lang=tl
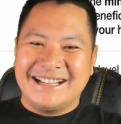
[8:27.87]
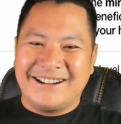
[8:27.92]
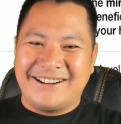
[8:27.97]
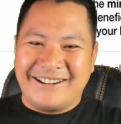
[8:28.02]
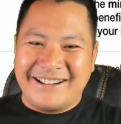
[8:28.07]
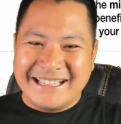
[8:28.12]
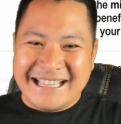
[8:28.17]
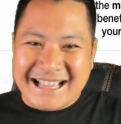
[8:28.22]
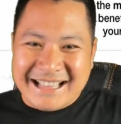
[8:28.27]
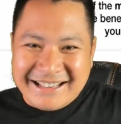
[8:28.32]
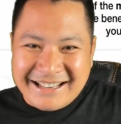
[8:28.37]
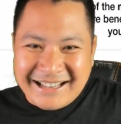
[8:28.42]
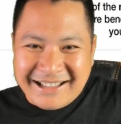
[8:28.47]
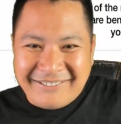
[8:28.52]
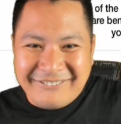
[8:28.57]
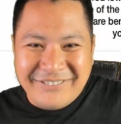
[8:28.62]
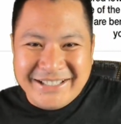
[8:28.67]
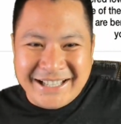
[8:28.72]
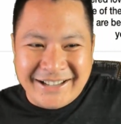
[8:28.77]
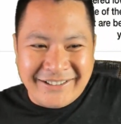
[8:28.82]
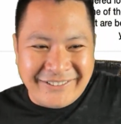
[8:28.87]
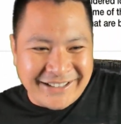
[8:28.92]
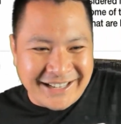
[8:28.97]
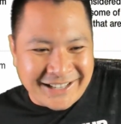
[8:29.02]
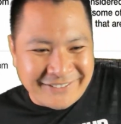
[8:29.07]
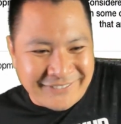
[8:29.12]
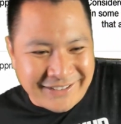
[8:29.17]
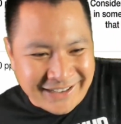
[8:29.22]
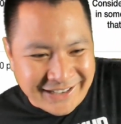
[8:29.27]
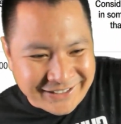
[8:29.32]
oh, yan. Nabigyan ko na
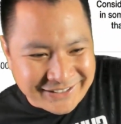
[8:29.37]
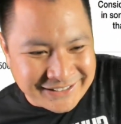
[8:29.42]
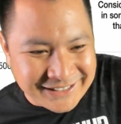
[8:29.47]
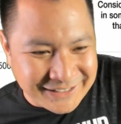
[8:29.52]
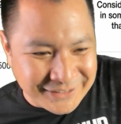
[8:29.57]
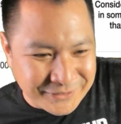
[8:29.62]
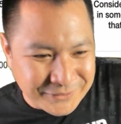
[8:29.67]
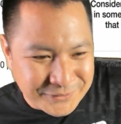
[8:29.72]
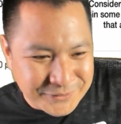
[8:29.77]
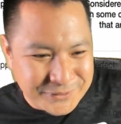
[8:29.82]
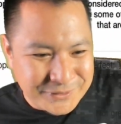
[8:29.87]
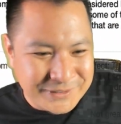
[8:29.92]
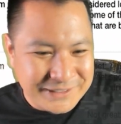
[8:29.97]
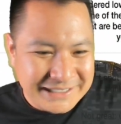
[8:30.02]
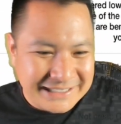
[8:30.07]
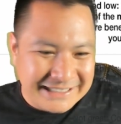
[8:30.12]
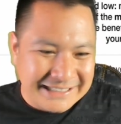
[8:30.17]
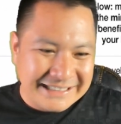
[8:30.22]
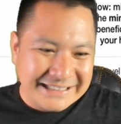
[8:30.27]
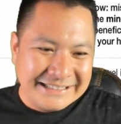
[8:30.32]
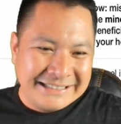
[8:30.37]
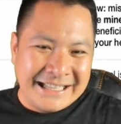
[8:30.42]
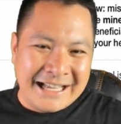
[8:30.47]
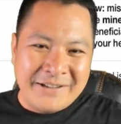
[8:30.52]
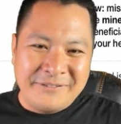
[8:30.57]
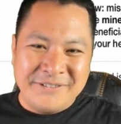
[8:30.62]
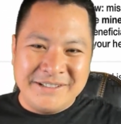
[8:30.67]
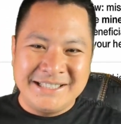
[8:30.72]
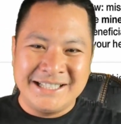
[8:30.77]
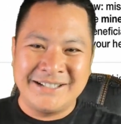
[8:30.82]
naman kayo ng clue.
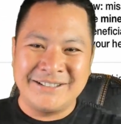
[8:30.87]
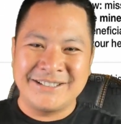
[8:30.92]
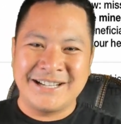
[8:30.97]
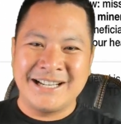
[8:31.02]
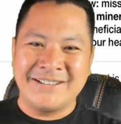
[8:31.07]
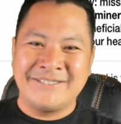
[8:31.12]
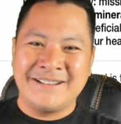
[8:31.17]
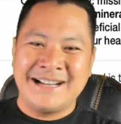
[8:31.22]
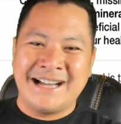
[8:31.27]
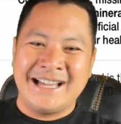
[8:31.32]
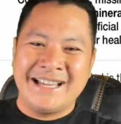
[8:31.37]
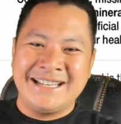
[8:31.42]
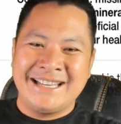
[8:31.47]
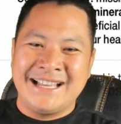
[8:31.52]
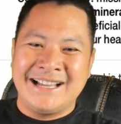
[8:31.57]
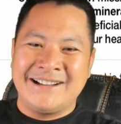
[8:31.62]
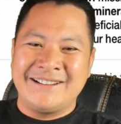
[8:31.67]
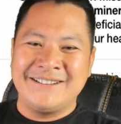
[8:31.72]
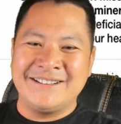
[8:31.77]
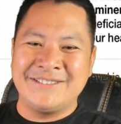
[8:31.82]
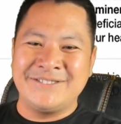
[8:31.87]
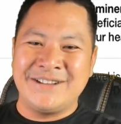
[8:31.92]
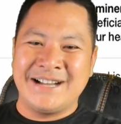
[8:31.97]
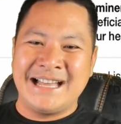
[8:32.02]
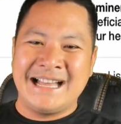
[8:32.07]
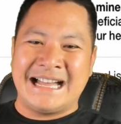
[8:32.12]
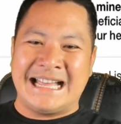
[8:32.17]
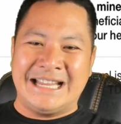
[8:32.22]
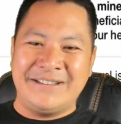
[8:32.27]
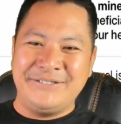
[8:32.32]
Nabigyan ko na naman kayo ng clue,
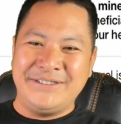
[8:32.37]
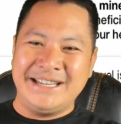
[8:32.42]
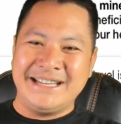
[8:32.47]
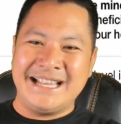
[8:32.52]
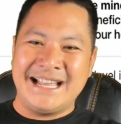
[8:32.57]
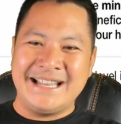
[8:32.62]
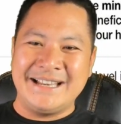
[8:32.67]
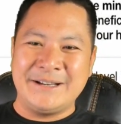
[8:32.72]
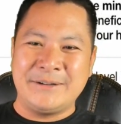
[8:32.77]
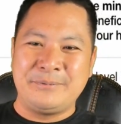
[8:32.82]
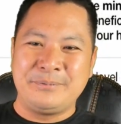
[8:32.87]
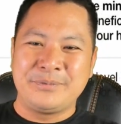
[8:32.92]
mga kaibigan.